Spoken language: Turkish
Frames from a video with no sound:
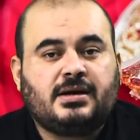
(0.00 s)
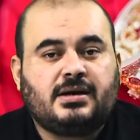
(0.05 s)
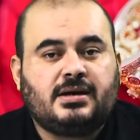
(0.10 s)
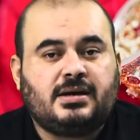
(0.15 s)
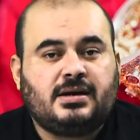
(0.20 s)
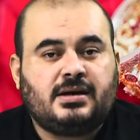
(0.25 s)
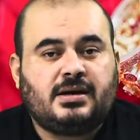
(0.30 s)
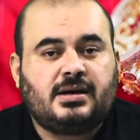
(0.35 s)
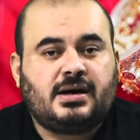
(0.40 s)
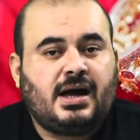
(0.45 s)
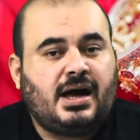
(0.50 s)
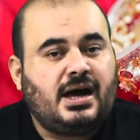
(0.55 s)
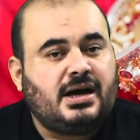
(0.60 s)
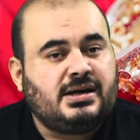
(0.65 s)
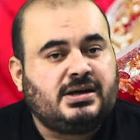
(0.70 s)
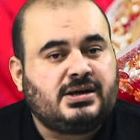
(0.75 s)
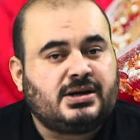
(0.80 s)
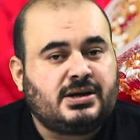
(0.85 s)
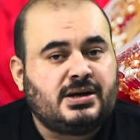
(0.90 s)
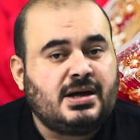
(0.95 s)
e,
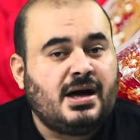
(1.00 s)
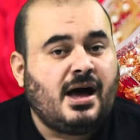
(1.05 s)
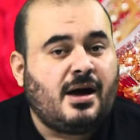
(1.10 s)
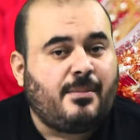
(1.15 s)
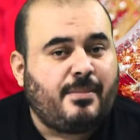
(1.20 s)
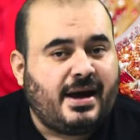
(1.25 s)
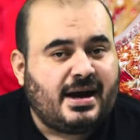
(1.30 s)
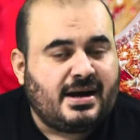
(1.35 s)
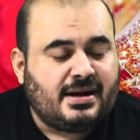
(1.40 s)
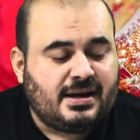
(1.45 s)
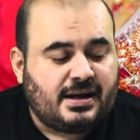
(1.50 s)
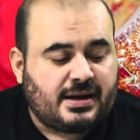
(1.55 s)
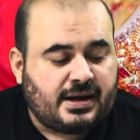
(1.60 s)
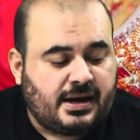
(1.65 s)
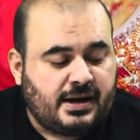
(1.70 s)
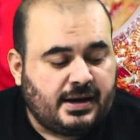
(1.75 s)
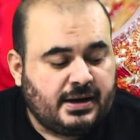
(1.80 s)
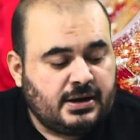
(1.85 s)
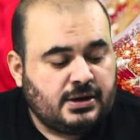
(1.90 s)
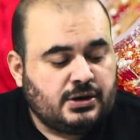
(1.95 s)
hayırlı
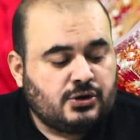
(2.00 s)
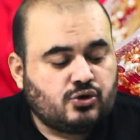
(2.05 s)
haberlere,